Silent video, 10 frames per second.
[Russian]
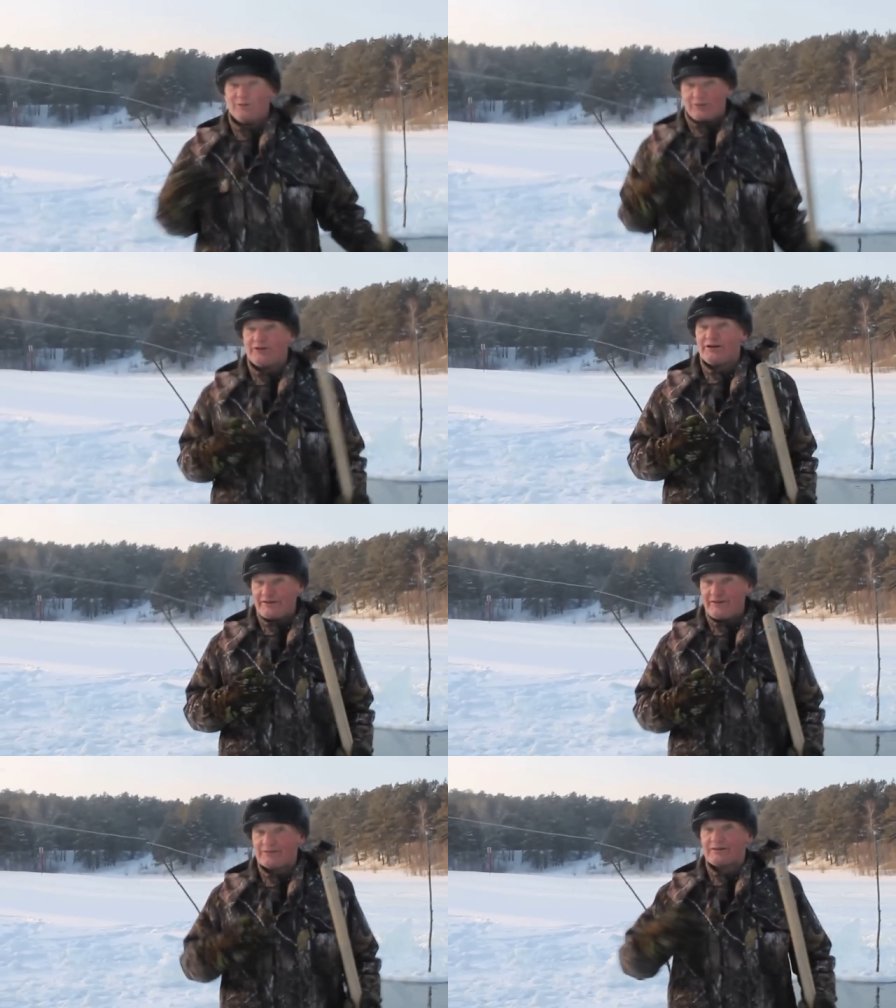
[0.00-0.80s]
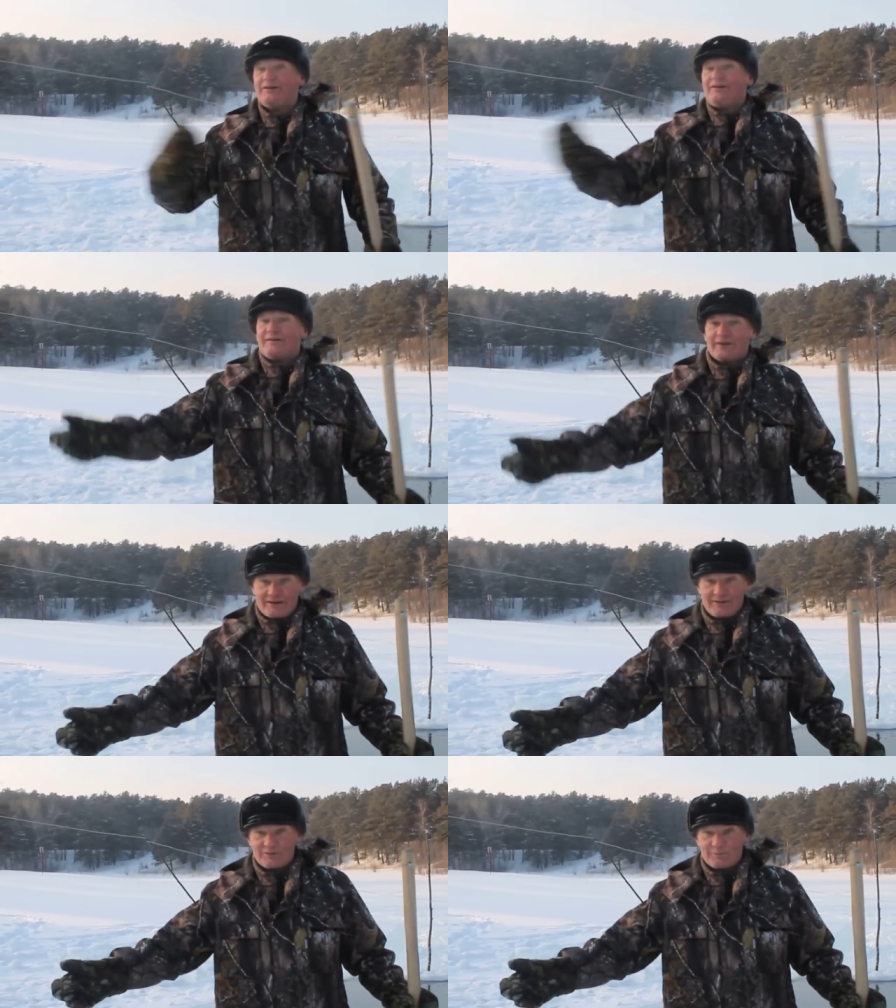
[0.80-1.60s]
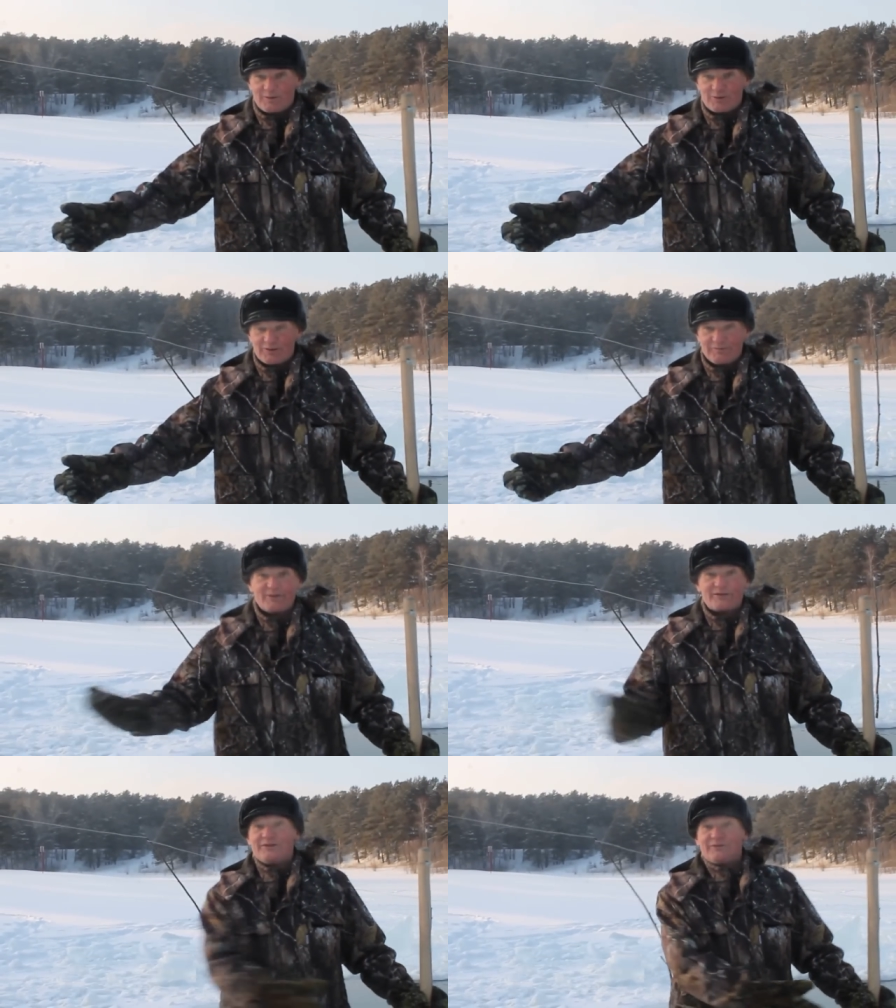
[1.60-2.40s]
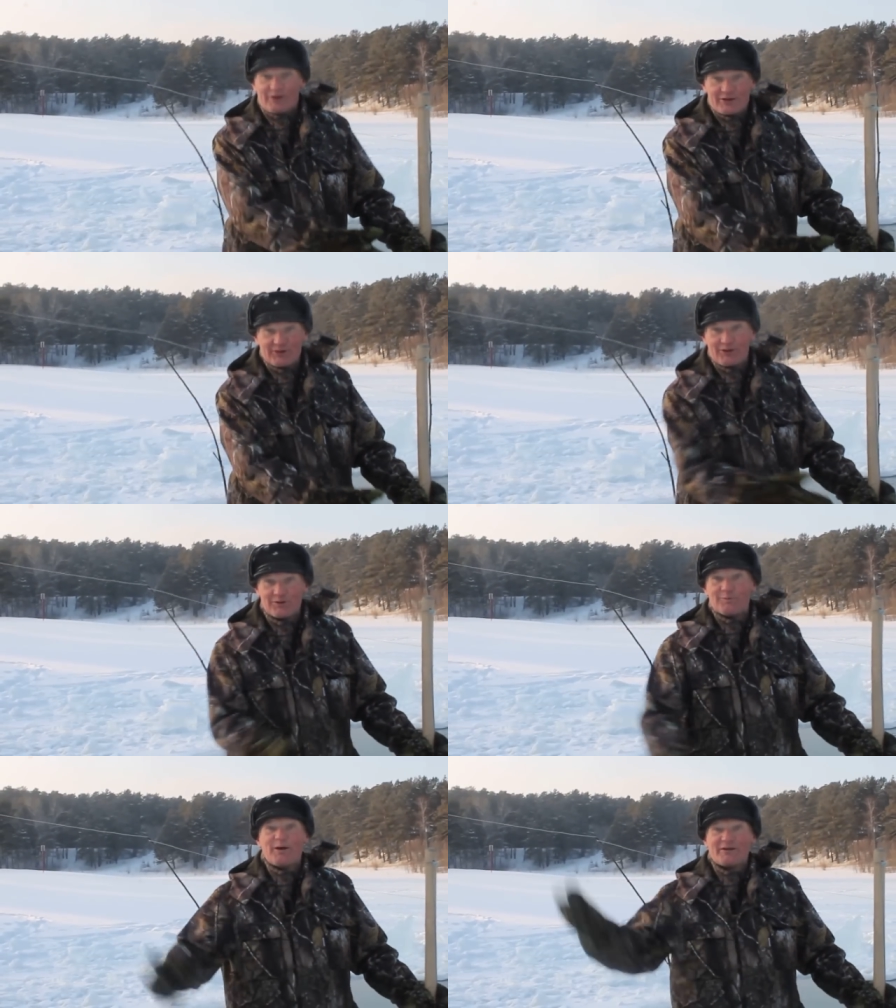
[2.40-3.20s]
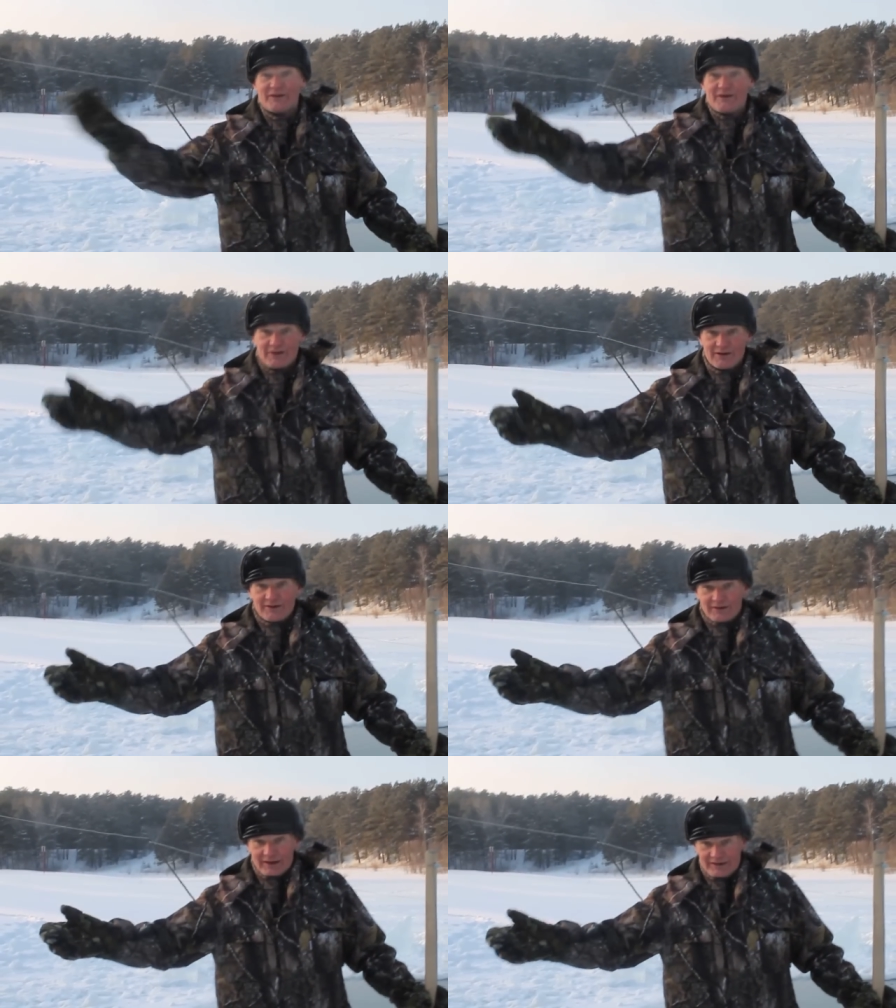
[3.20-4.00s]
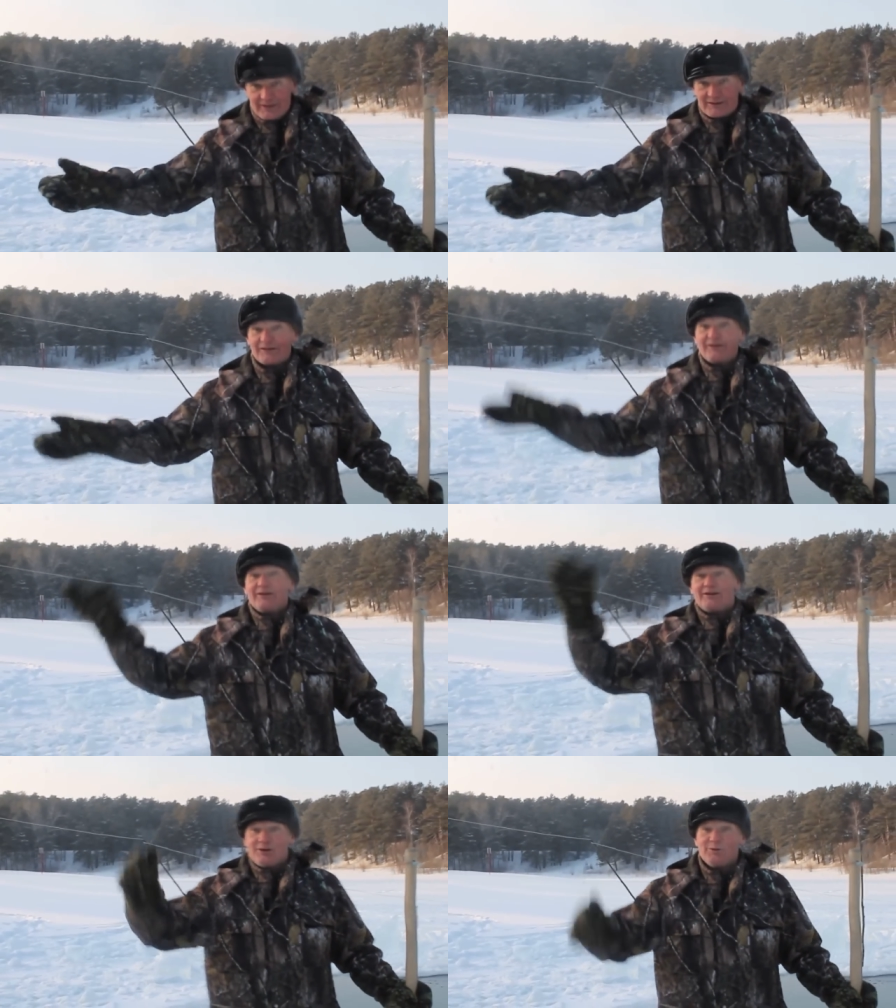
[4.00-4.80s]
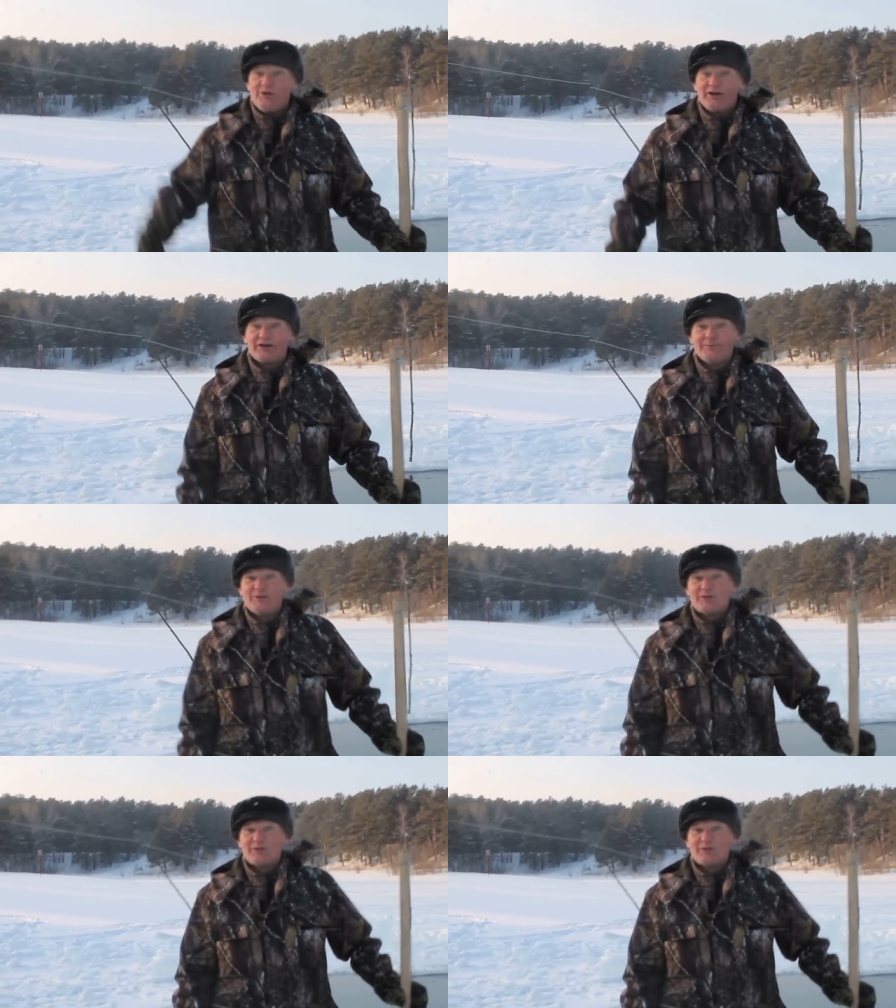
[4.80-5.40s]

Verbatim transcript: То есть ты разделся, одежду положил в машине, вышел, искупался, ну, Блин, оделся. Иван, руки Его замерзают.